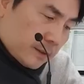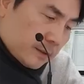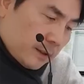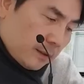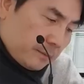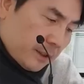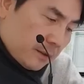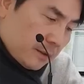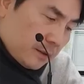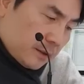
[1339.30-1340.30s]
그
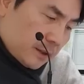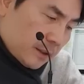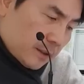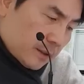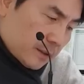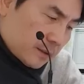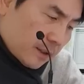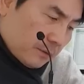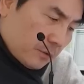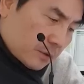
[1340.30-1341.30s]
다음에는 이제
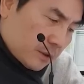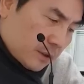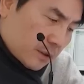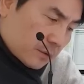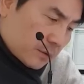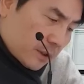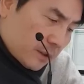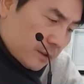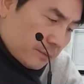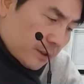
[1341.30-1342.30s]
단독 기사라고 돼
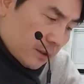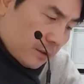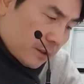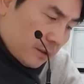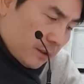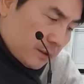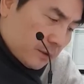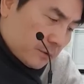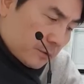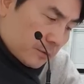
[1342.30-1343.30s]
있으면서
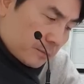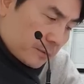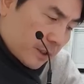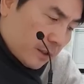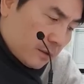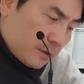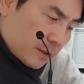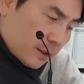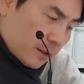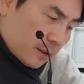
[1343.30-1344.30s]
현대차그룹
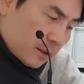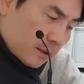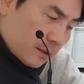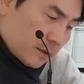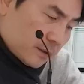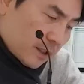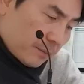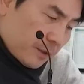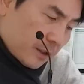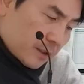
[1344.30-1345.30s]
계열사
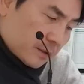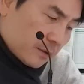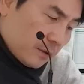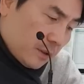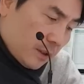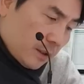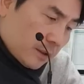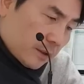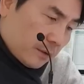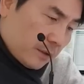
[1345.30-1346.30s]
사명에서
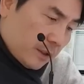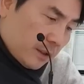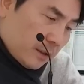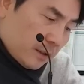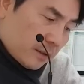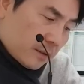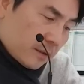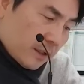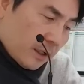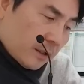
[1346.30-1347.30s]
현대
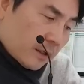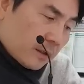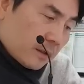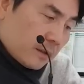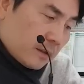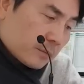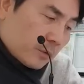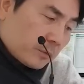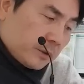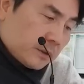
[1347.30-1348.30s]
때나
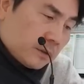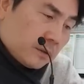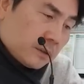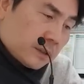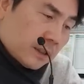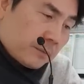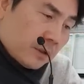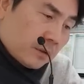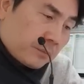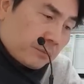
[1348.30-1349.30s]
모비스
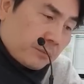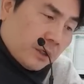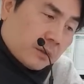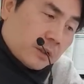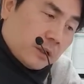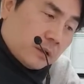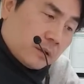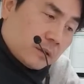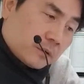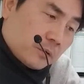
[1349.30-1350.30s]
사명
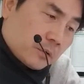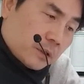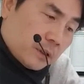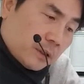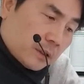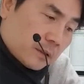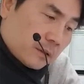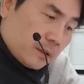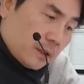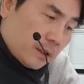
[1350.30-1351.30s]
변경 이렇게 돼
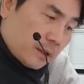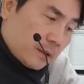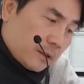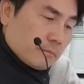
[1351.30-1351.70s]
있는데,